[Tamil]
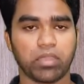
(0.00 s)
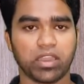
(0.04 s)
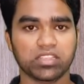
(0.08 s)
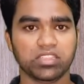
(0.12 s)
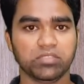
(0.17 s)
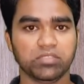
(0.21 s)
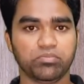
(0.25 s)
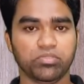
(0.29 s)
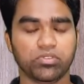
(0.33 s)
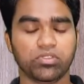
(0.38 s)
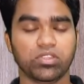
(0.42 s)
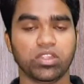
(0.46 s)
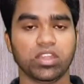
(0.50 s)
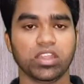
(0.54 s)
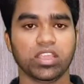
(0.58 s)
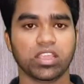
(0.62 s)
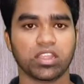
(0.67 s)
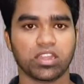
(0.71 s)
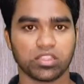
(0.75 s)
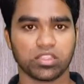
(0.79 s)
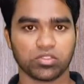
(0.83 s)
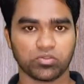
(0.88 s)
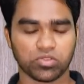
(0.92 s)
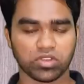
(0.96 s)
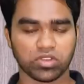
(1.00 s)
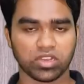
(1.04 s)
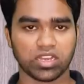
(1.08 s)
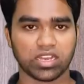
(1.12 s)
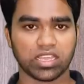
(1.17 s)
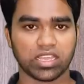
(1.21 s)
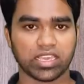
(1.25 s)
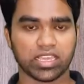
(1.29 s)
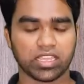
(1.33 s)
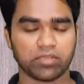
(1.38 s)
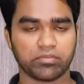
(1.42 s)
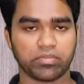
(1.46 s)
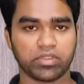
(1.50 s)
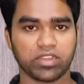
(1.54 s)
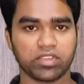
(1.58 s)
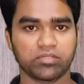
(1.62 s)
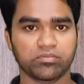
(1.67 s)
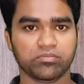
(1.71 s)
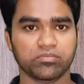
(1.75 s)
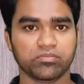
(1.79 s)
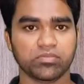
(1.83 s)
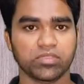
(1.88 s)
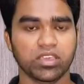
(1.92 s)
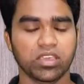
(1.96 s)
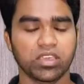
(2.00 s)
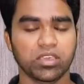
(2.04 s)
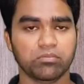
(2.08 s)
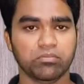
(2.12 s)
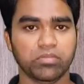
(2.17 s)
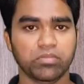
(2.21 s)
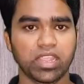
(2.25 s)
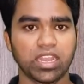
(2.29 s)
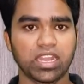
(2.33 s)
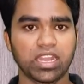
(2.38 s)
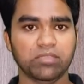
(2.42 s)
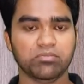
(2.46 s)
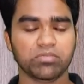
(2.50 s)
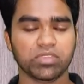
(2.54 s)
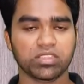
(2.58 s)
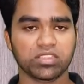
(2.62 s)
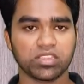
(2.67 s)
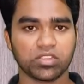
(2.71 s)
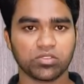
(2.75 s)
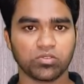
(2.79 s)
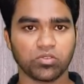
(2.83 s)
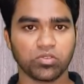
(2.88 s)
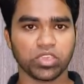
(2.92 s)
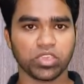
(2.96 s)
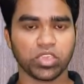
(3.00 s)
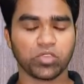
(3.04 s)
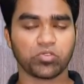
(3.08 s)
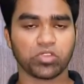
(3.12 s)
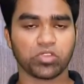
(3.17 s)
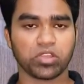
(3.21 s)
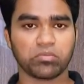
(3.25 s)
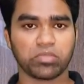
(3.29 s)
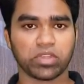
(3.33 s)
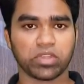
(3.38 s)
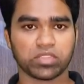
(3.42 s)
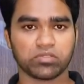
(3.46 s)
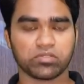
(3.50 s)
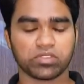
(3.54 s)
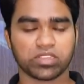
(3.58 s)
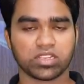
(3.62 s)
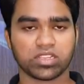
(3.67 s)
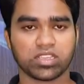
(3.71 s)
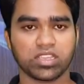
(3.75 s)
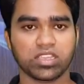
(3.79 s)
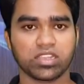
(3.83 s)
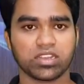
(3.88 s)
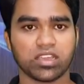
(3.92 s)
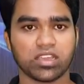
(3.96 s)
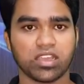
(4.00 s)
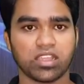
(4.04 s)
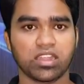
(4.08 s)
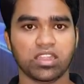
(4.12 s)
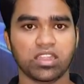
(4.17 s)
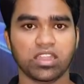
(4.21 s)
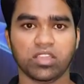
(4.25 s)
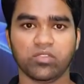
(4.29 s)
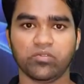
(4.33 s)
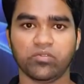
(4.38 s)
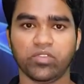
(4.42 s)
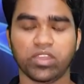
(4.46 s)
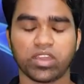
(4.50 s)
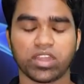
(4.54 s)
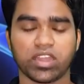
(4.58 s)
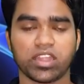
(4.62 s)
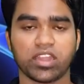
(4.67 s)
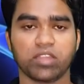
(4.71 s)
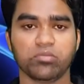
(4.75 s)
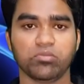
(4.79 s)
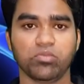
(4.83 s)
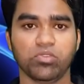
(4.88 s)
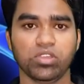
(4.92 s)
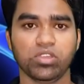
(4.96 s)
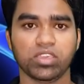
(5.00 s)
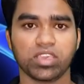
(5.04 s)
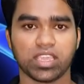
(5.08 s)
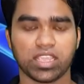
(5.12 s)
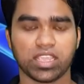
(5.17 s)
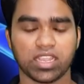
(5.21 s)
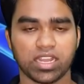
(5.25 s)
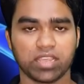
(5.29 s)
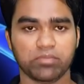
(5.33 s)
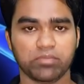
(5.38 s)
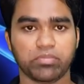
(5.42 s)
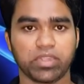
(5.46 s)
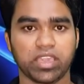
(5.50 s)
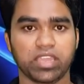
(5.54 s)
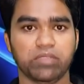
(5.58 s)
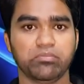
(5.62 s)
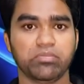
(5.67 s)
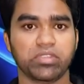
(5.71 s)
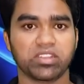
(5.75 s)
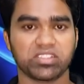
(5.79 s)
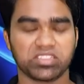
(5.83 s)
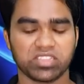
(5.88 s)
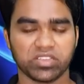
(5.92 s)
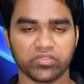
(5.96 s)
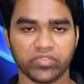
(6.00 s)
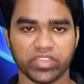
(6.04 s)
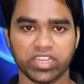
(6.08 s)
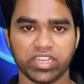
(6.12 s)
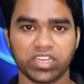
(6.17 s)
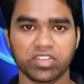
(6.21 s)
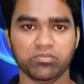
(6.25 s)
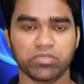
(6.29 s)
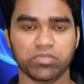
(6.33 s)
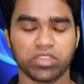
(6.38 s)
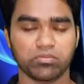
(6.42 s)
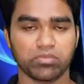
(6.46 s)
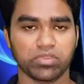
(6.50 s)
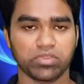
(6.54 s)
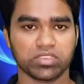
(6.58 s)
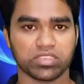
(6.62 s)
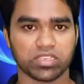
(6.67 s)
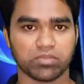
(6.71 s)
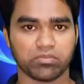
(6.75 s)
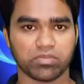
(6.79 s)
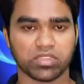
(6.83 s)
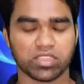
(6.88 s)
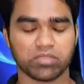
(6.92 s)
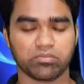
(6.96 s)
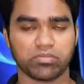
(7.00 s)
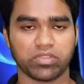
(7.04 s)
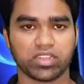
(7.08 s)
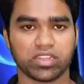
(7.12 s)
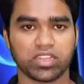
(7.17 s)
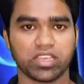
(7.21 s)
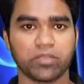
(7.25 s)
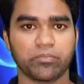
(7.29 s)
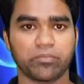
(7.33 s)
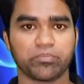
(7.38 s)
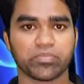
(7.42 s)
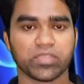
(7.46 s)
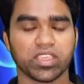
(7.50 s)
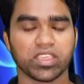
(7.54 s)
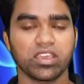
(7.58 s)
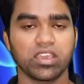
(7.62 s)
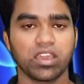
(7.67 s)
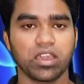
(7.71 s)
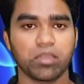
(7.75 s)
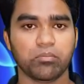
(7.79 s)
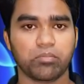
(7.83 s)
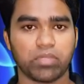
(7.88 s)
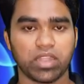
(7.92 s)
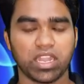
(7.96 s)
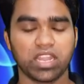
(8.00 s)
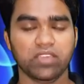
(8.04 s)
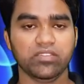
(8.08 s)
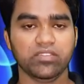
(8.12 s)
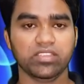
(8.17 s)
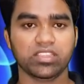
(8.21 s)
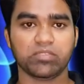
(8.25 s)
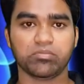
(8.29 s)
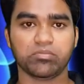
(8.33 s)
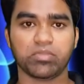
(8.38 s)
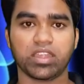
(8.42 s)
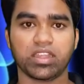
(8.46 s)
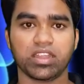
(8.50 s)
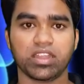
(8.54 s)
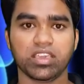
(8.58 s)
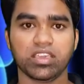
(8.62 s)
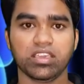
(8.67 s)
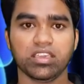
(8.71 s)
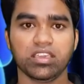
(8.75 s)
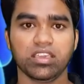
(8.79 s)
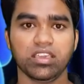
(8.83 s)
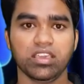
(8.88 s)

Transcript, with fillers: பாதிப்புகள் எங்களது உடலிலே ஏற்படும் மேலும் இந்த நோயை குணப்படுத்துவதற்கு நாங்கள் எவ்வாறான மூலிகைகளை பயன்படுத்த வேண்டும் என்பது சம்பந்தப்பட்ட பலவிதமான